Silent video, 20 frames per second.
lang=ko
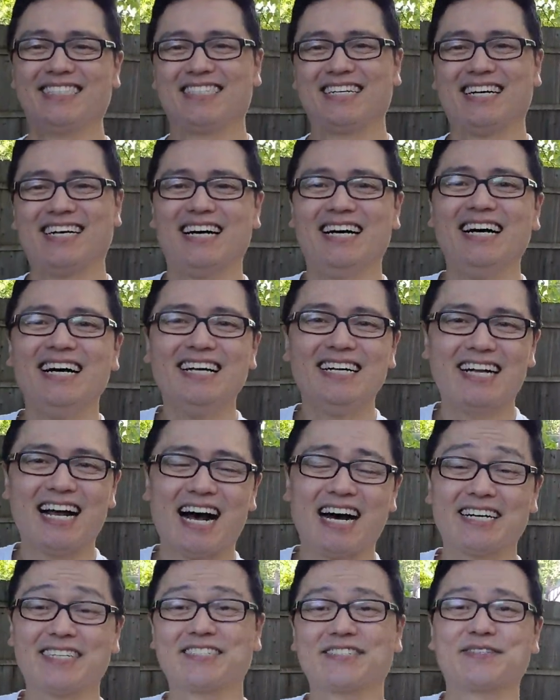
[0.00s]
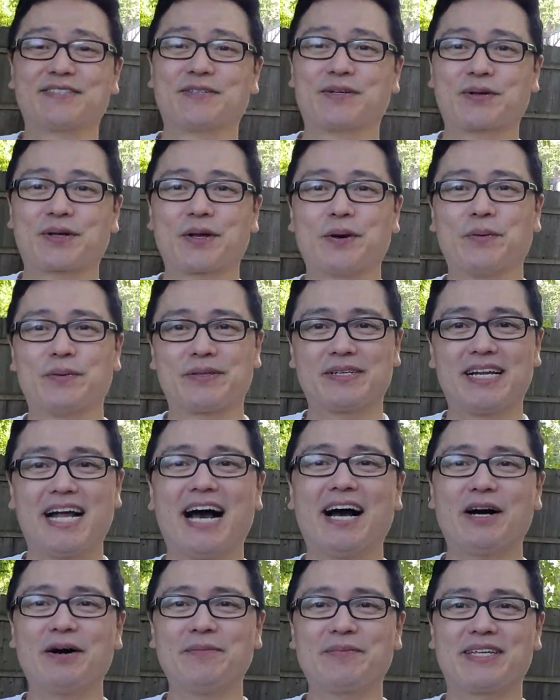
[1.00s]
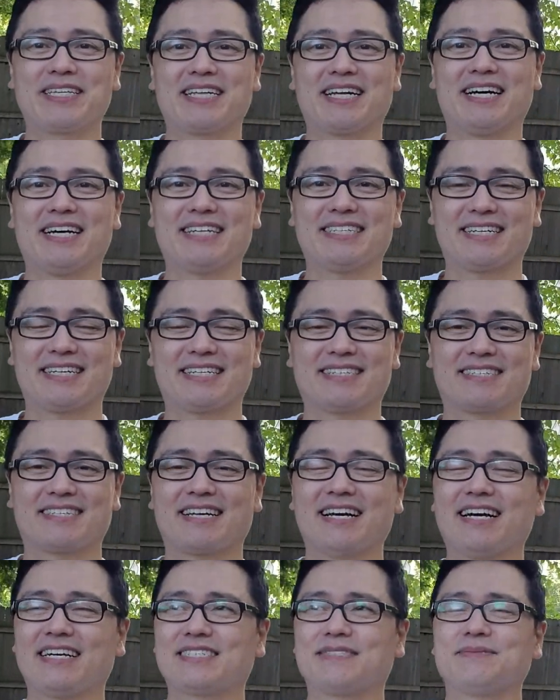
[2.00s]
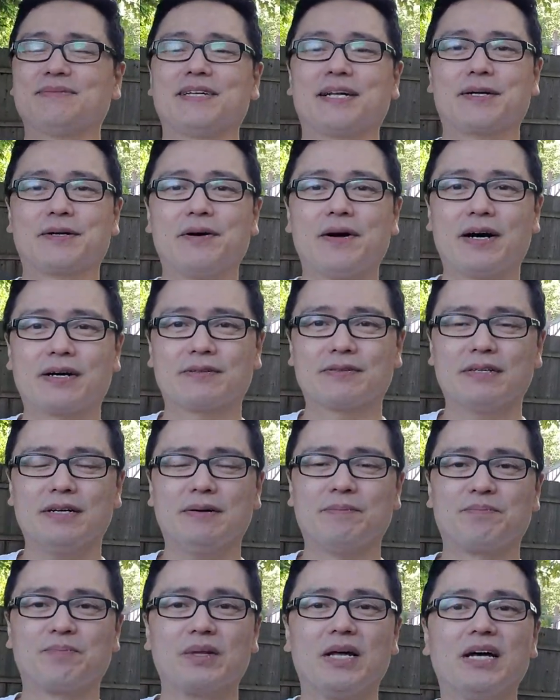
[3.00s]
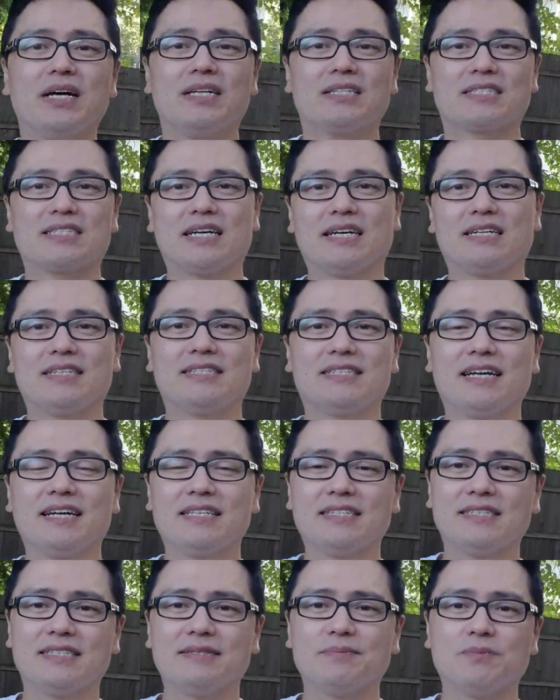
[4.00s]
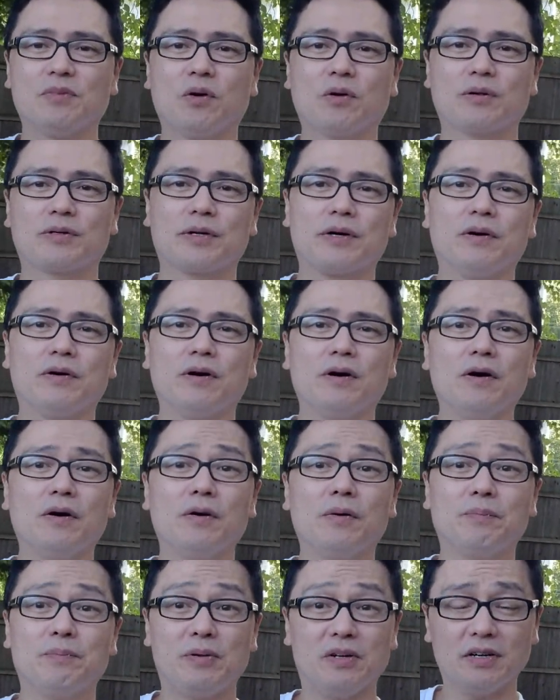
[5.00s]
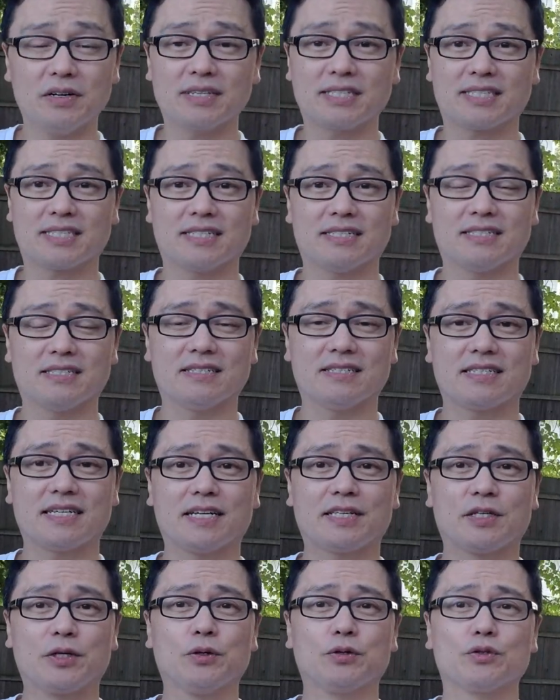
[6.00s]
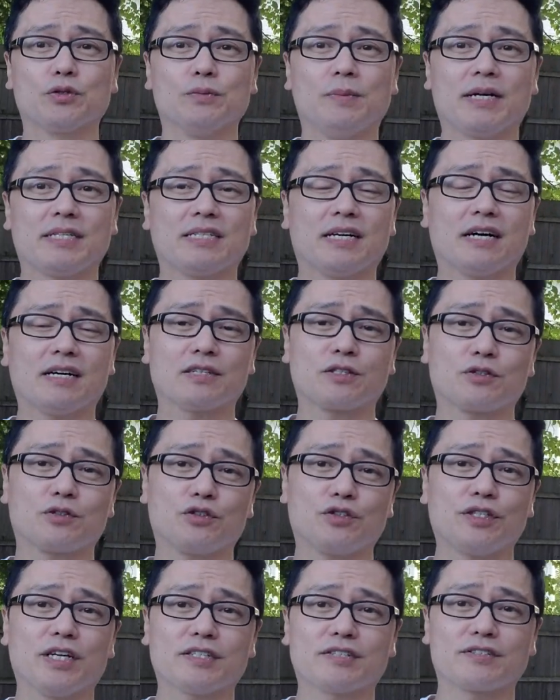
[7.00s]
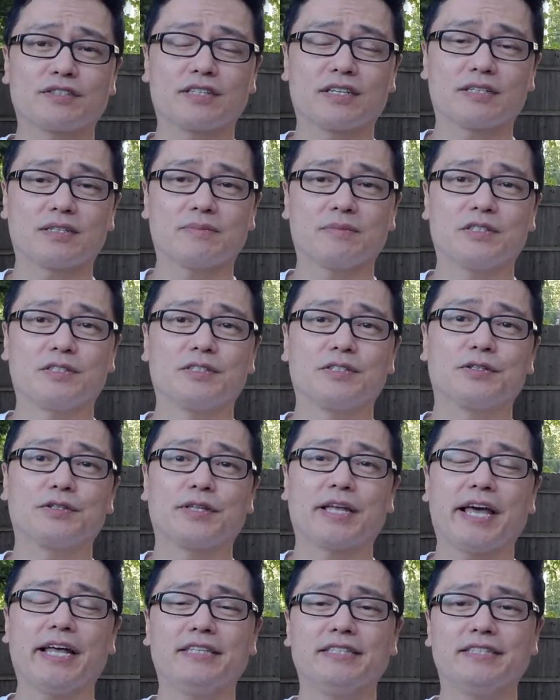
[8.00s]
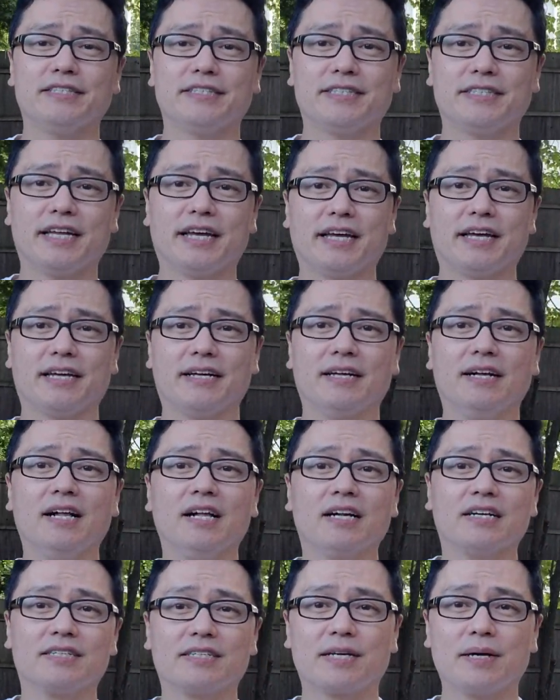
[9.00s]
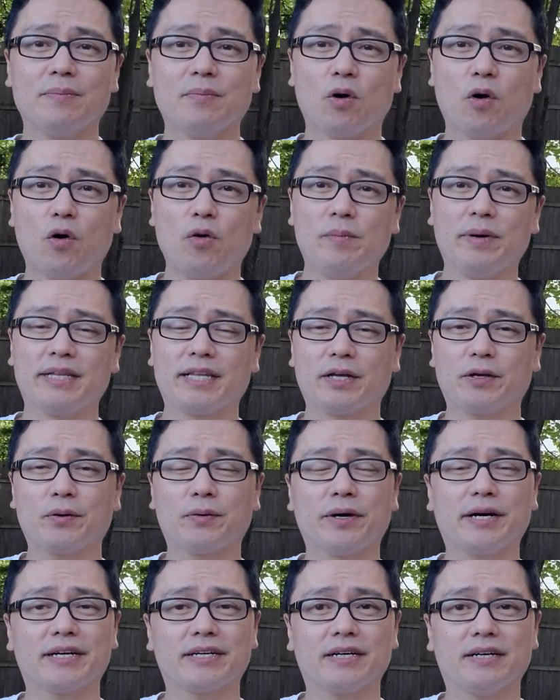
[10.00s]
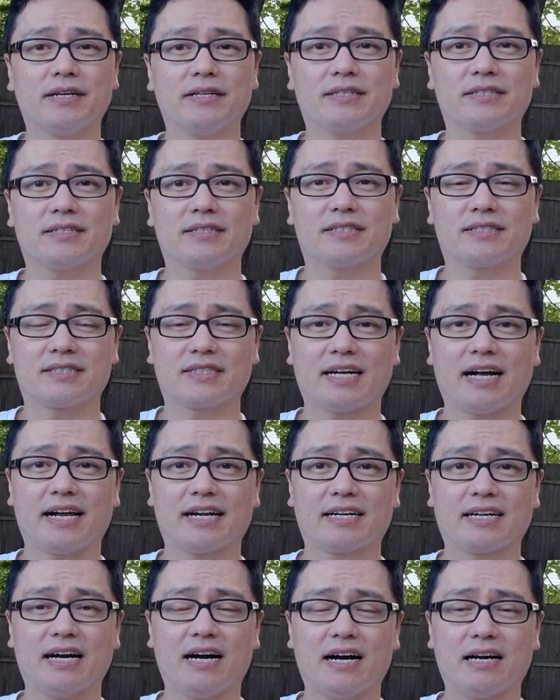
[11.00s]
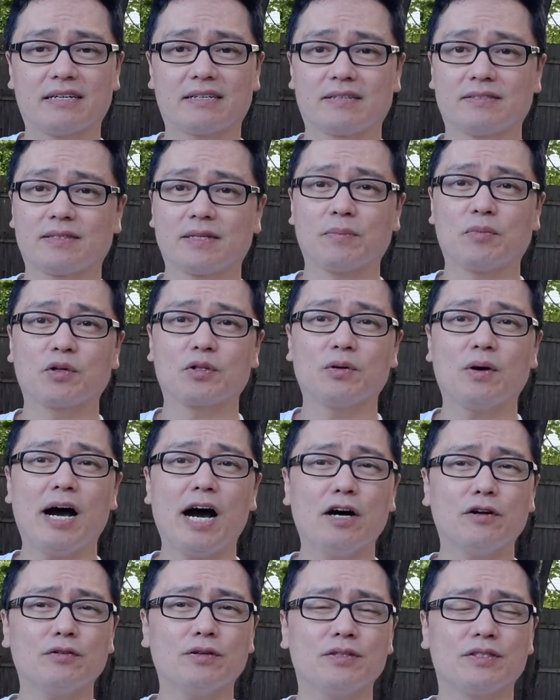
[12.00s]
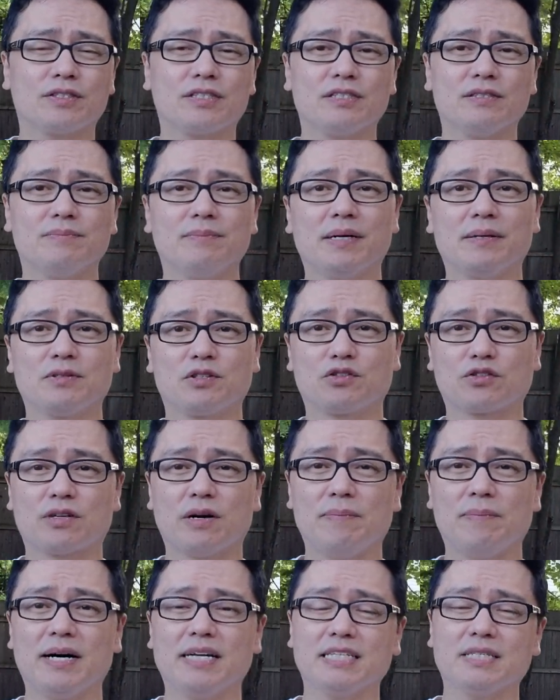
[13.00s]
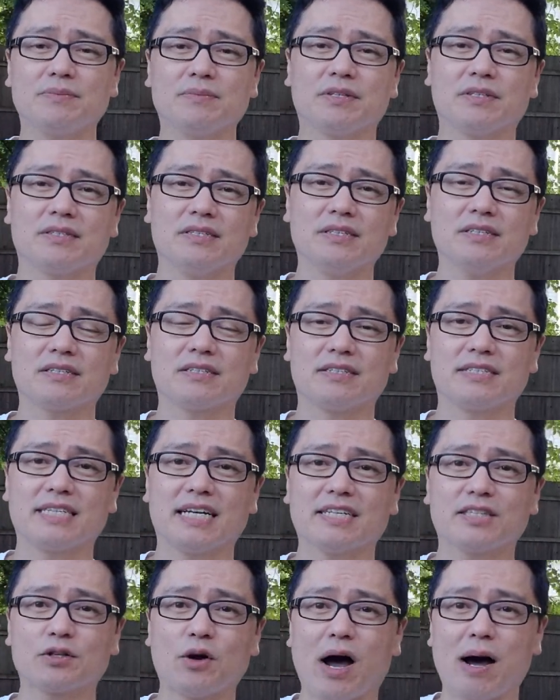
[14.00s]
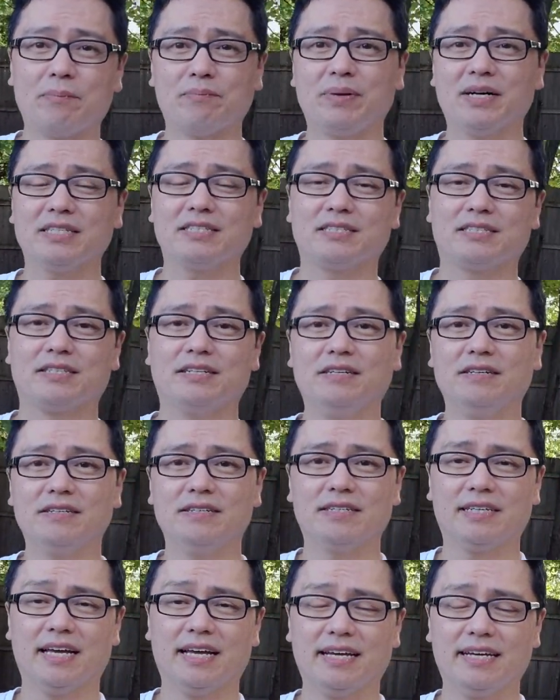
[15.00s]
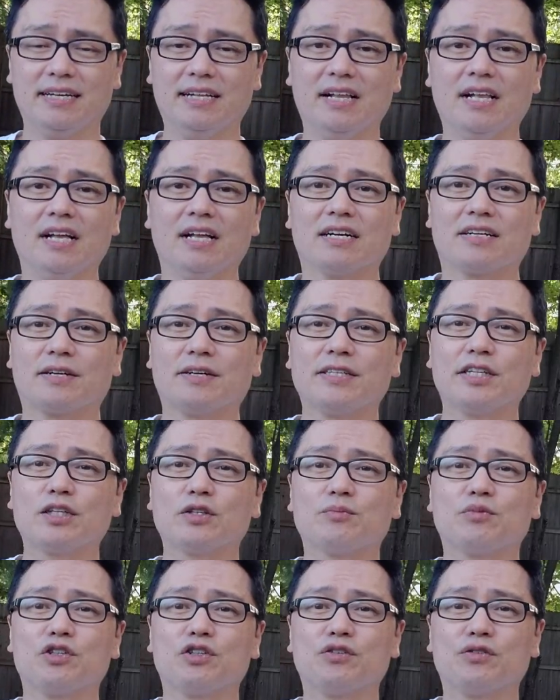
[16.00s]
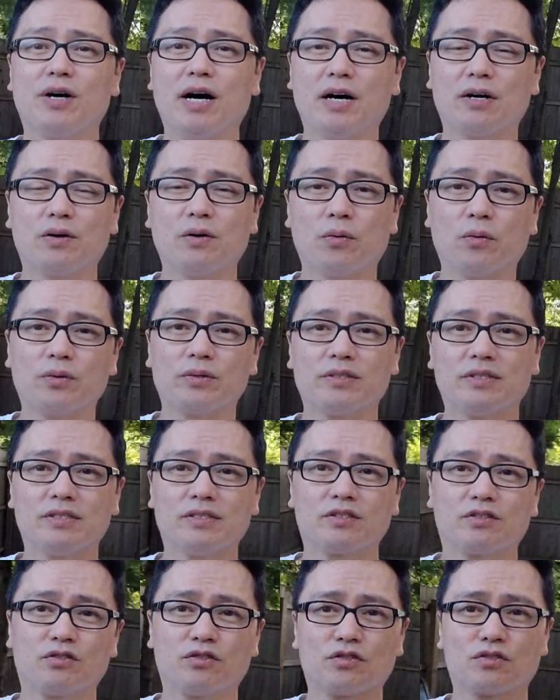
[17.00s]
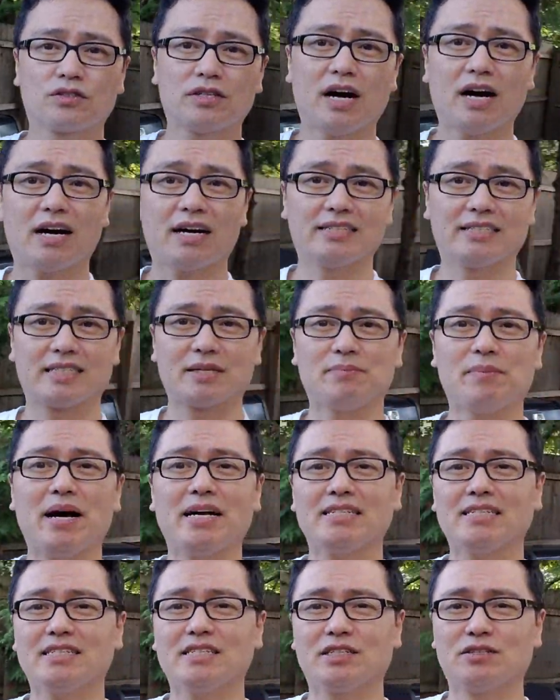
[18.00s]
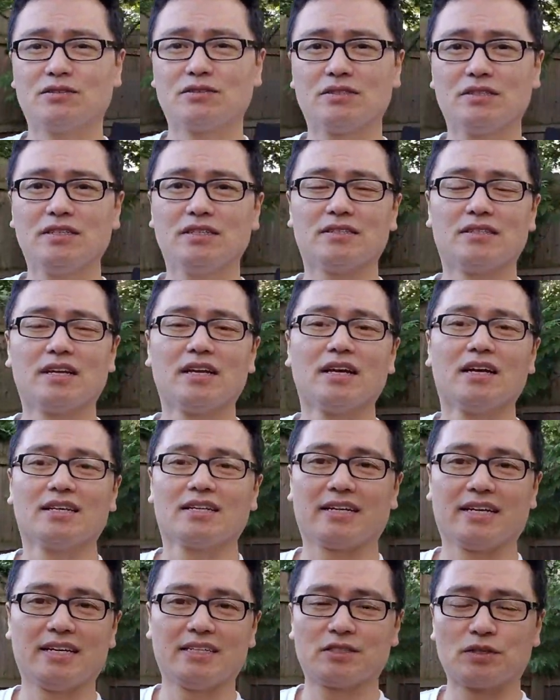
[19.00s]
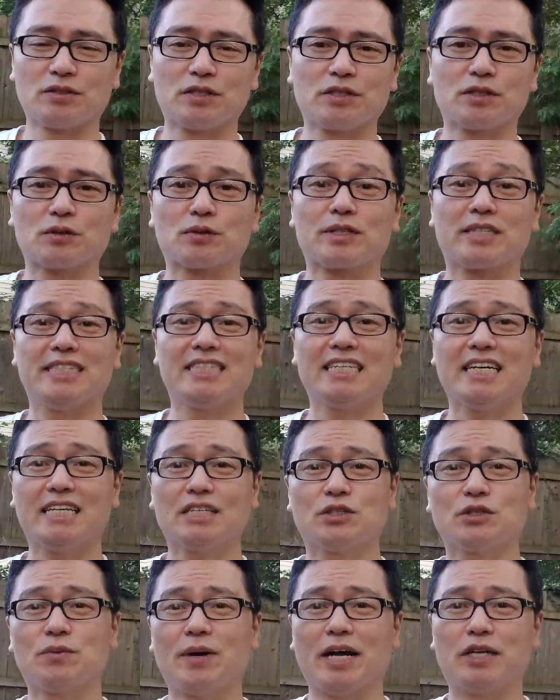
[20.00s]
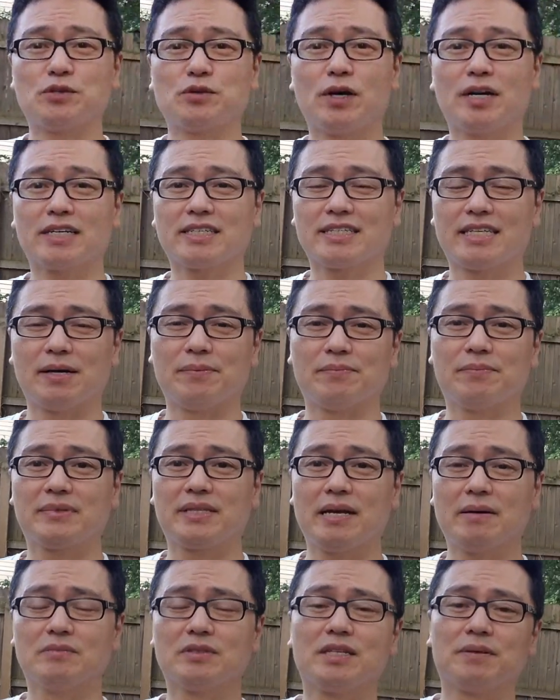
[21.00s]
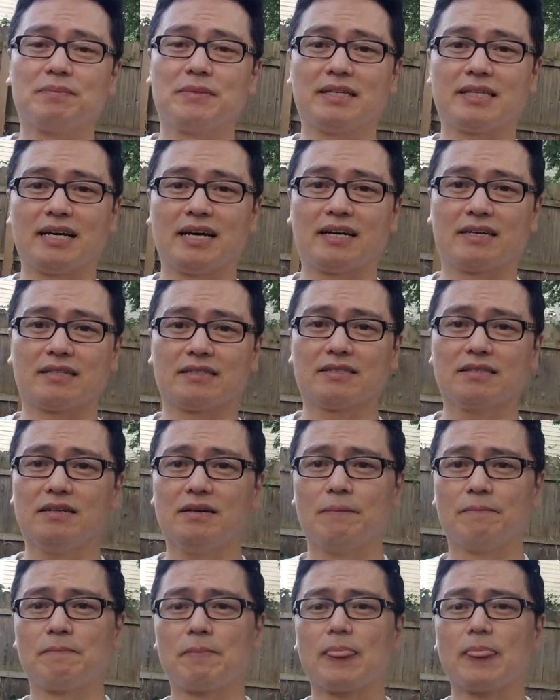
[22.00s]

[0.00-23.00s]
자 아크도 그렇게 오늘 한 겁니다. 예, 그렇게 하시면 될 것 같고요. 자 일단은 뭐 그런 거 플러스 자 니오도 마찬가지로 위상경자를 며칠 전에 했는데 그게 뭐 얼마나 효과를 갈까 그런데 보통 하루 이틀만 주가 빠지면은 그 이상은 더 안 빠지죠. 예. 그런데도 불구하고 오늘 주가가 이제 빠진 이유는 예 전체적으로 시장이 좀 안 좋았기 때문입니다. 그래서